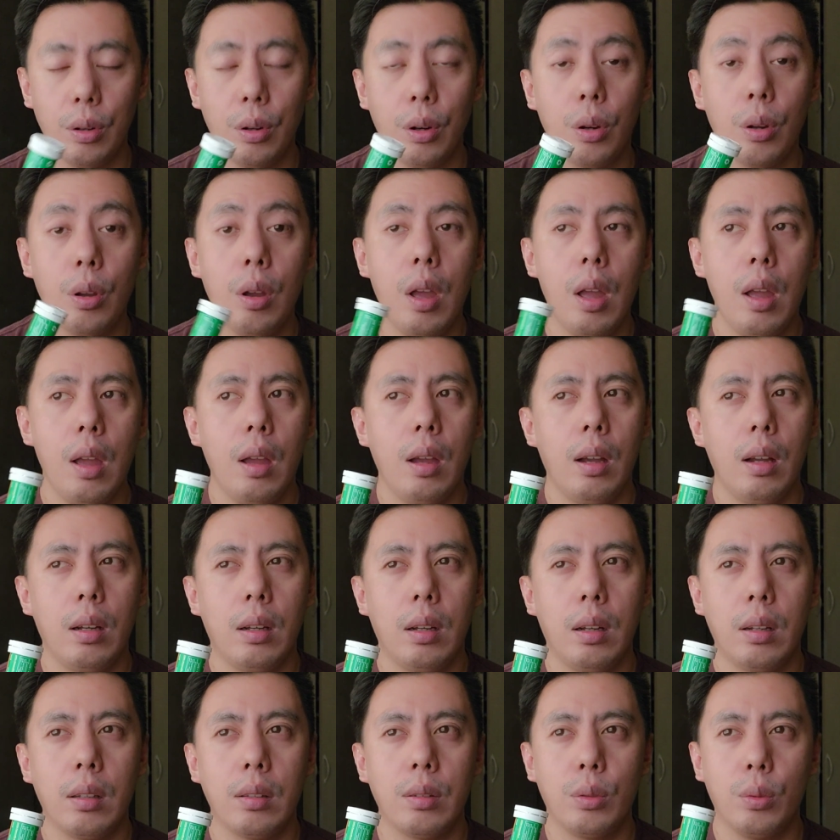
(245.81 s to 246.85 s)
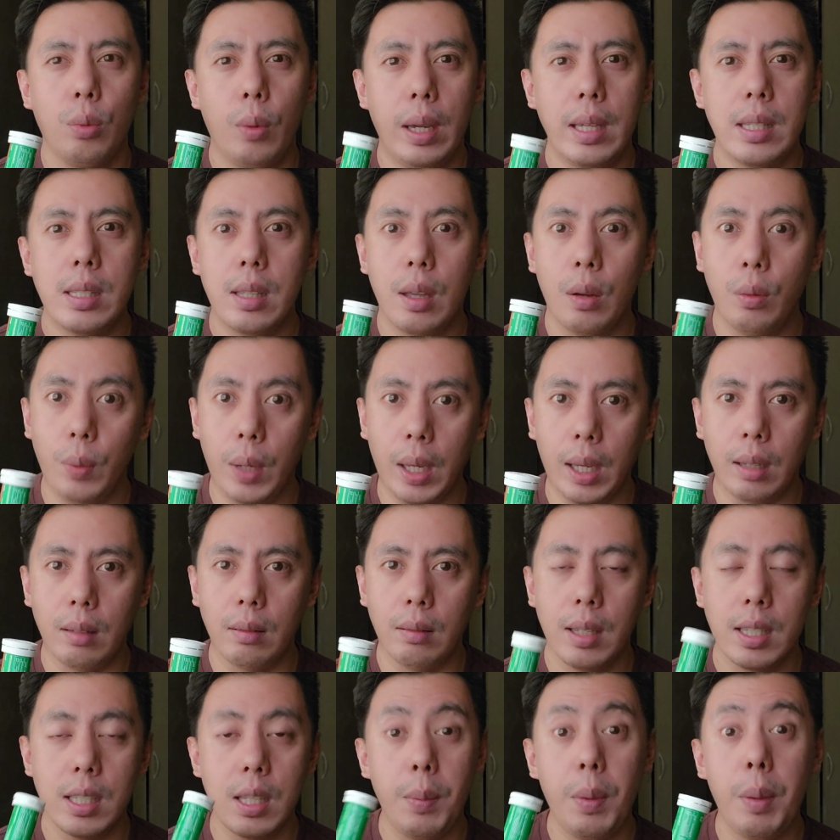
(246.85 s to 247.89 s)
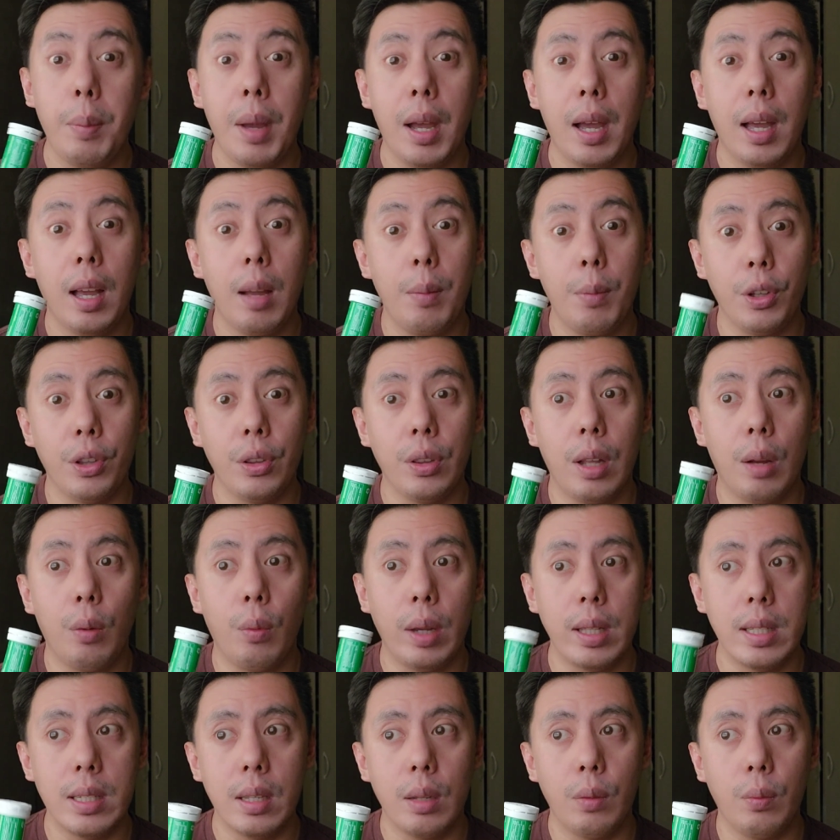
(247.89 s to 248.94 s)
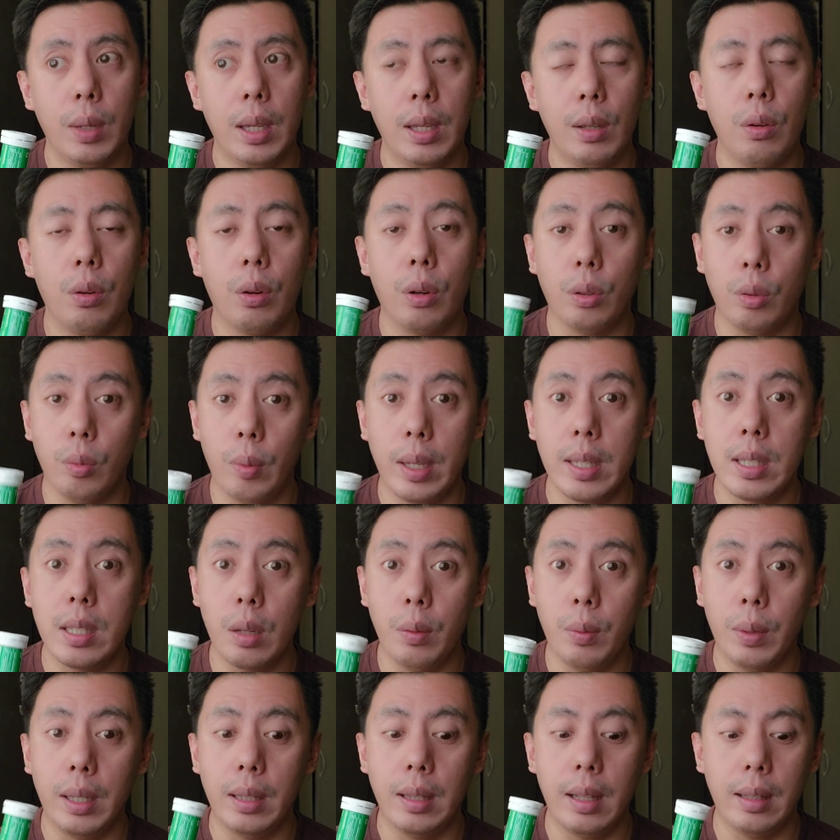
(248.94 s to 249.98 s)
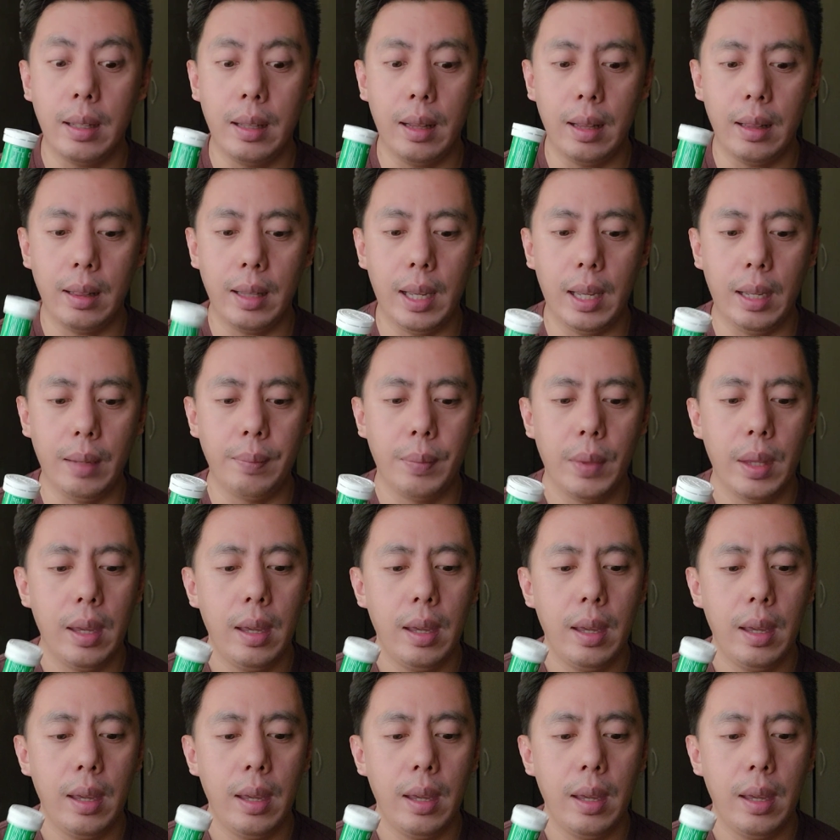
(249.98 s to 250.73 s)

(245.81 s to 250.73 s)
Or uh, twice a week kasi may mga gamot na once a week or twice a week na tinitake.